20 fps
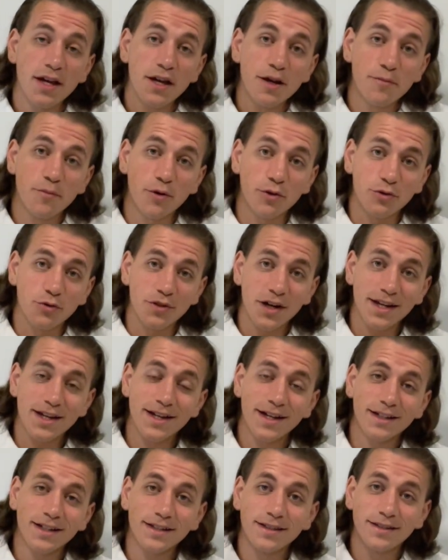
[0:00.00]
Portugal le
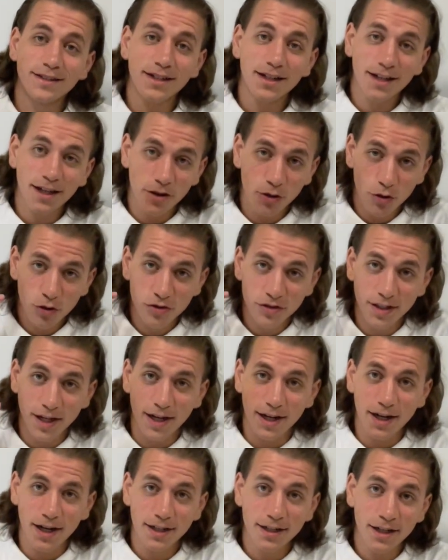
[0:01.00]
gana 3 a 2
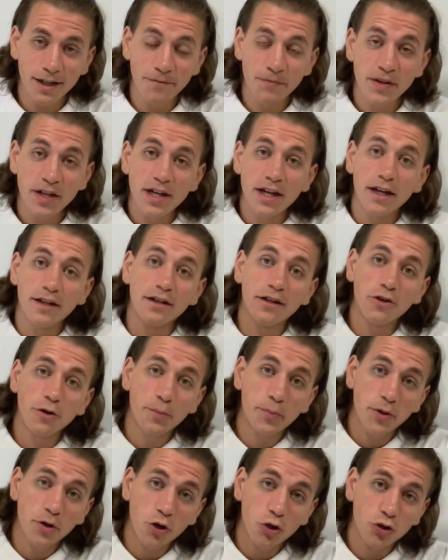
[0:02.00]
a Ghana. En el
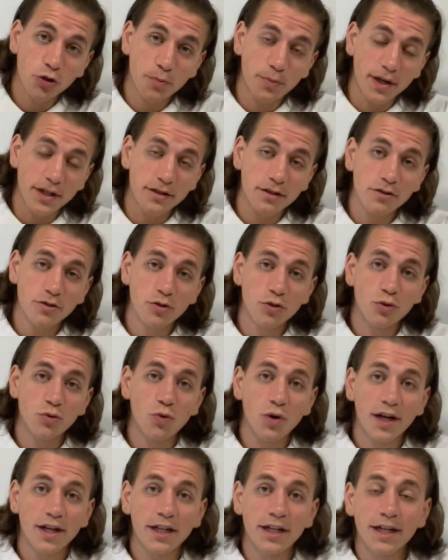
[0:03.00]
otro partido
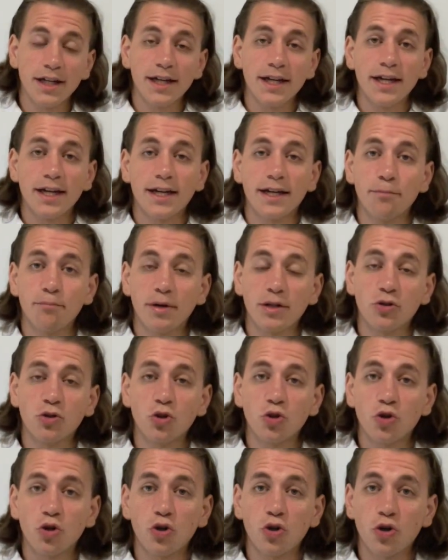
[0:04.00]
Uruguay
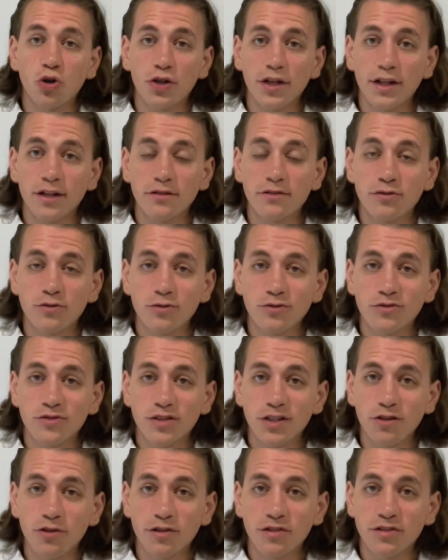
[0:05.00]
empató con Corea del Sur
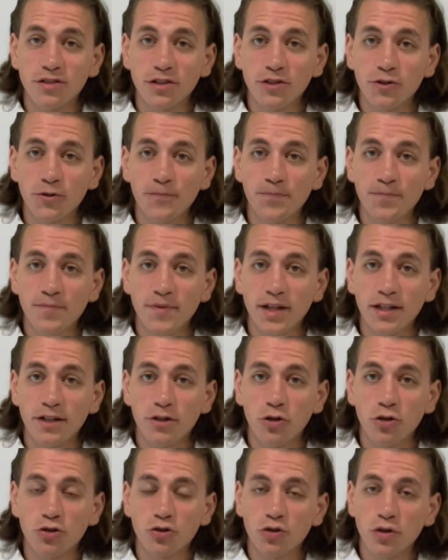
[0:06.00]
0 a 0. Le
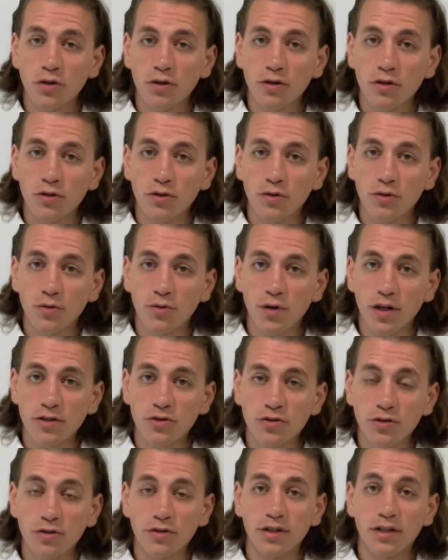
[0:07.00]
costó a los
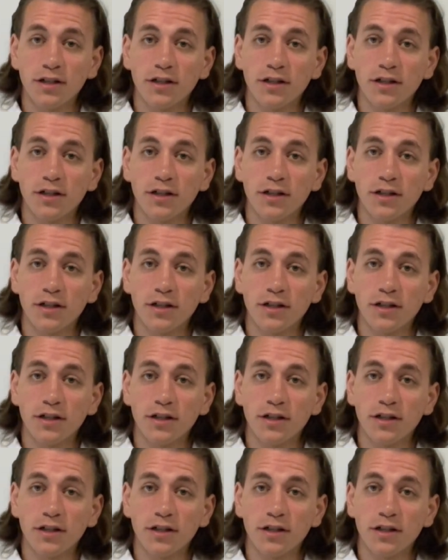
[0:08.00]
uruguayos.